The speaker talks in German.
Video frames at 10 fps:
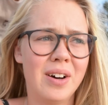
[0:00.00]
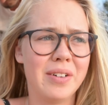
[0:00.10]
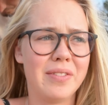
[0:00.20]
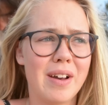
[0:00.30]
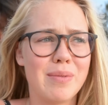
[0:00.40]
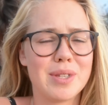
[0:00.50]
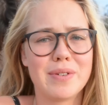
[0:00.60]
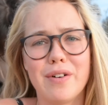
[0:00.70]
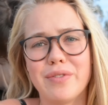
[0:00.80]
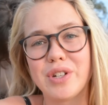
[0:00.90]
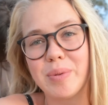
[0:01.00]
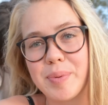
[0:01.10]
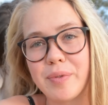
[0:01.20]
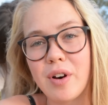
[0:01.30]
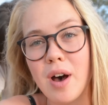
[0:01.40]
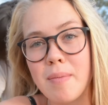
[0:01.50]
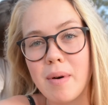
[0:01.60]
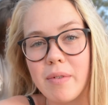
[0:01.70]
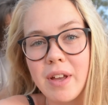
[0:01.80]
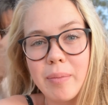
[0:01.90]
Und wir haben uns zwar auf Jobs beworben,
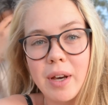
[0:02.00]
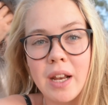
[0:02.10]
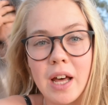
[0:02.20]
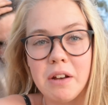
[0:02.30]
aber wir haben keine